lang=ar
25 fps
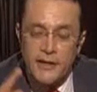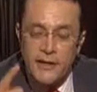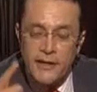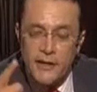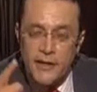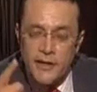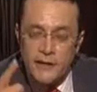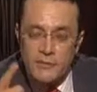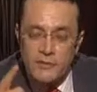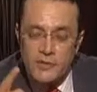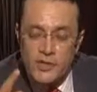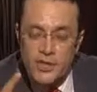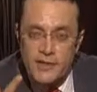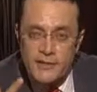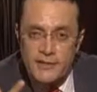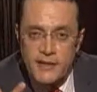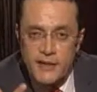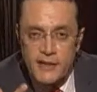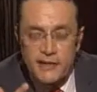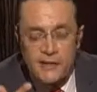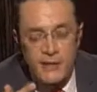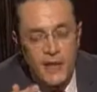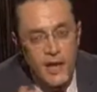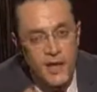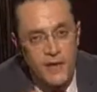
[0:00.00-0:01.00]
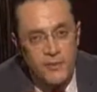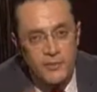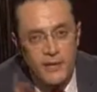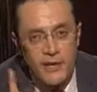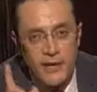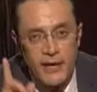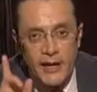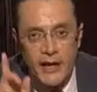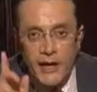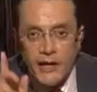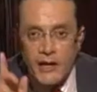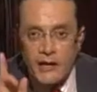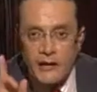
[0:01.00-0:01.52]
المسلسلات العربيه
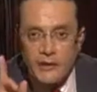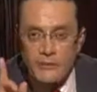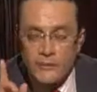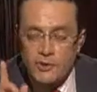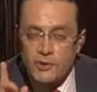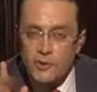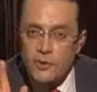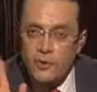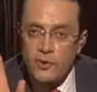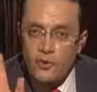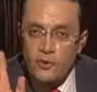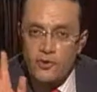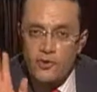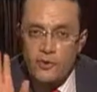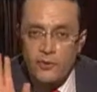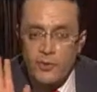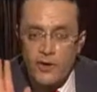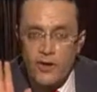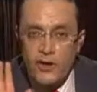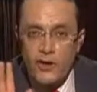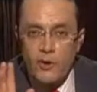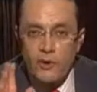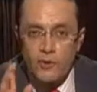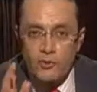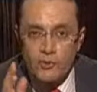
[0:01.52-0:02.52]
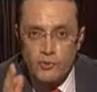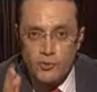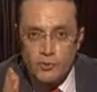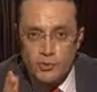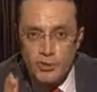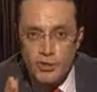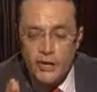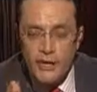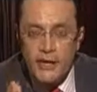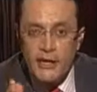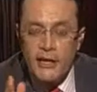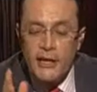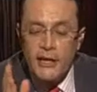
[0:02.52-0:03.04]
لا ما تخرجش بره الحدود
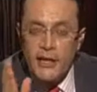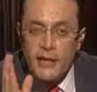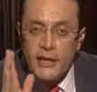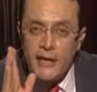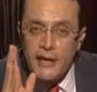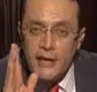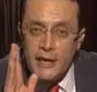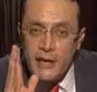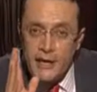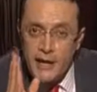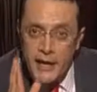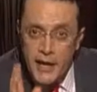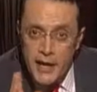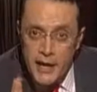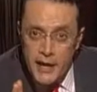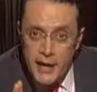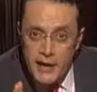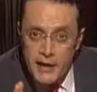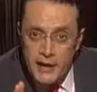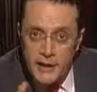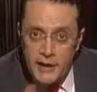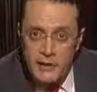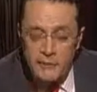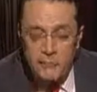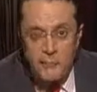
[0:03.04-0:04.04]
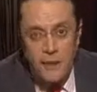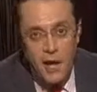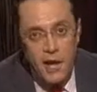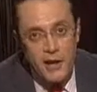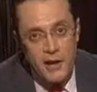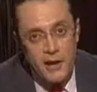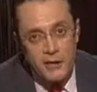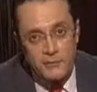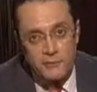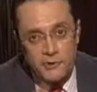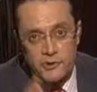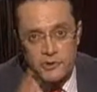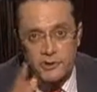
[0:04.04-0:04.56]
ليه ما
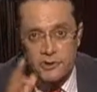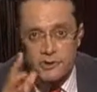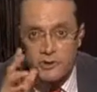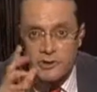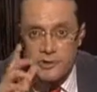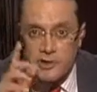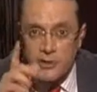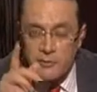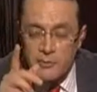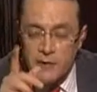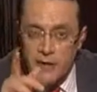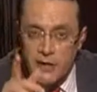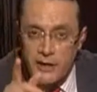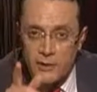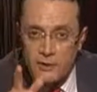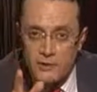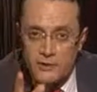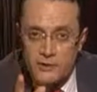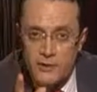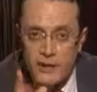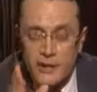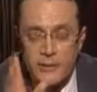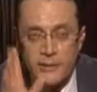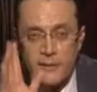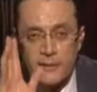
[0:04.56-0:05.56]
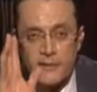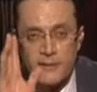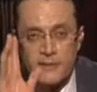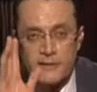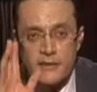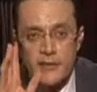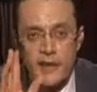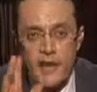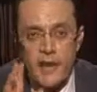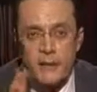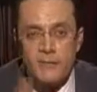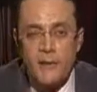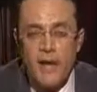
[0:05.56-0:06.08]
اعرفش يمكن الاستاذ
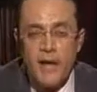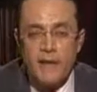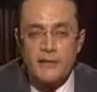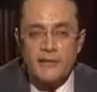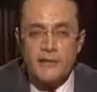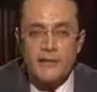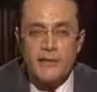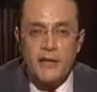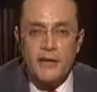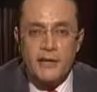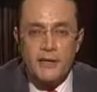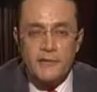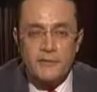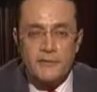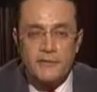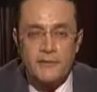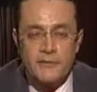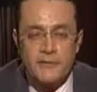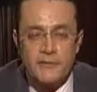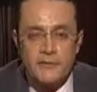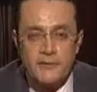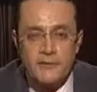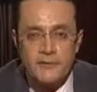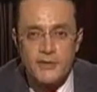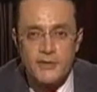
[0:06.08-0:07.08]
صلاح معاطي يعرف استاذ